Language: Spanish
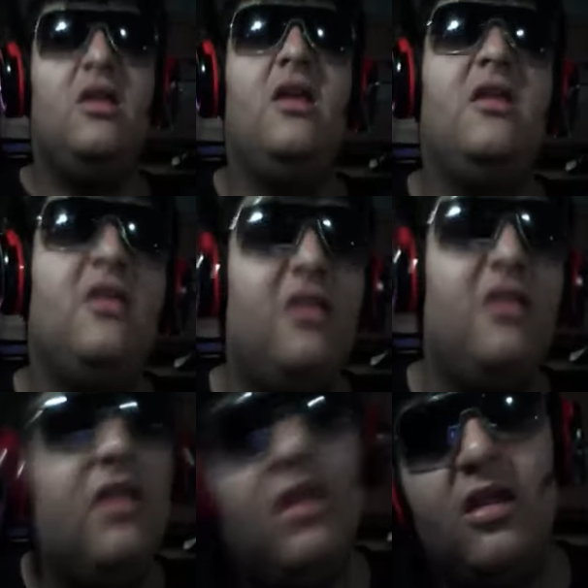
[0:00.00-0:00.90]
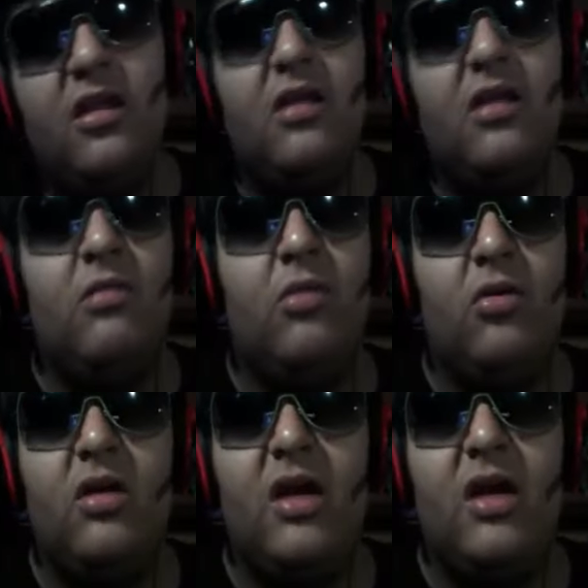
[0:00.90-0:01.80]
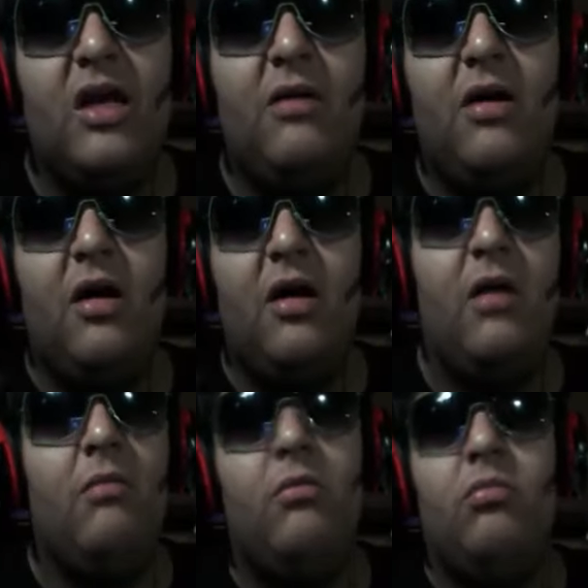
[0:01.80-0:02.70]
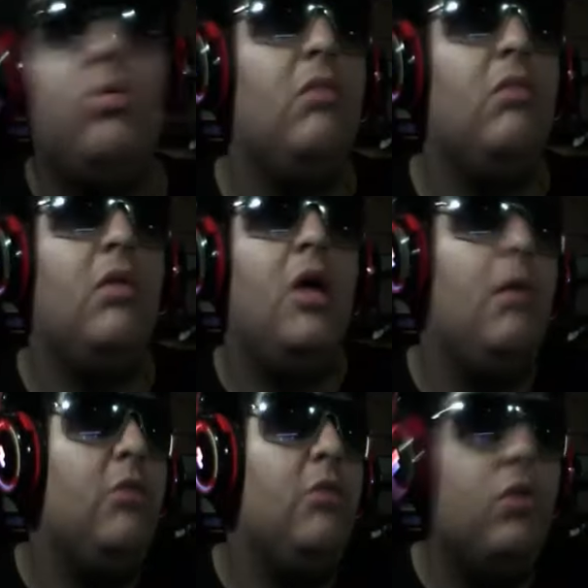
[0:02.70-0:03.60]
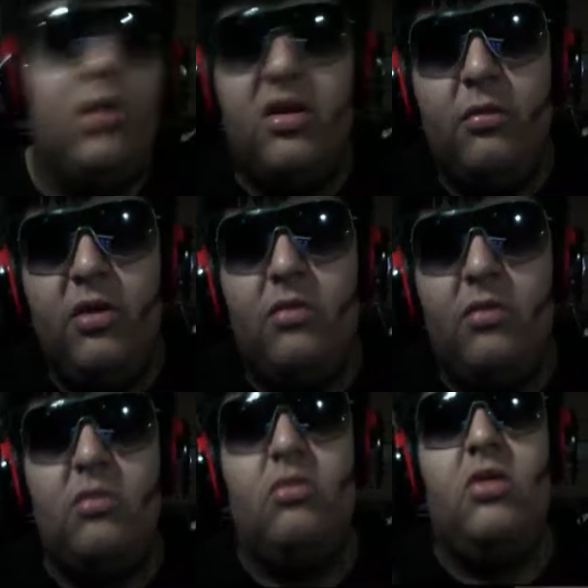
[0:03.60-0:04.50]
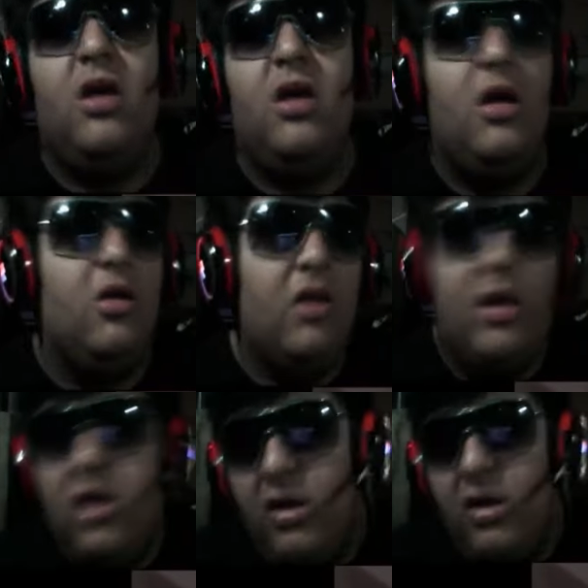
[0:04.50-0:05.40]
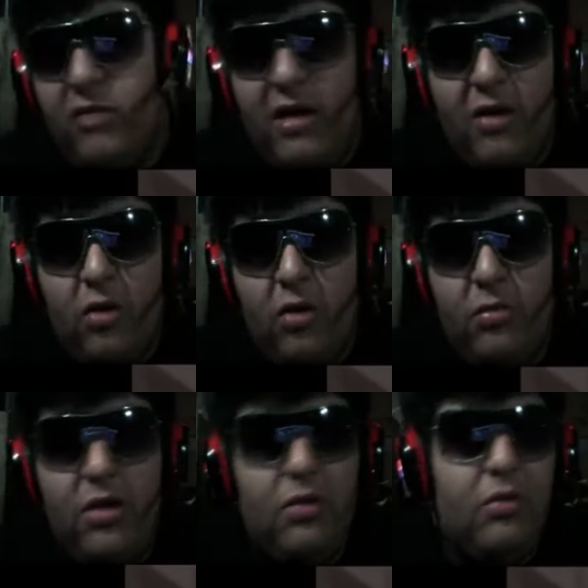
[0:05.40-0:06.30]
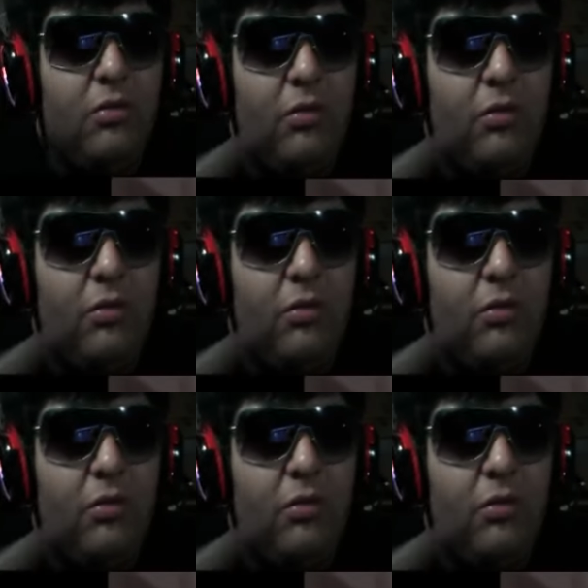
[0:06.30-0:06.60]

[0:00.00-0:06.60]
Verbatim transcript: que sí, yo regalaba mm, a mi novia en ese momento cuando ya, ya la andaba conmigo,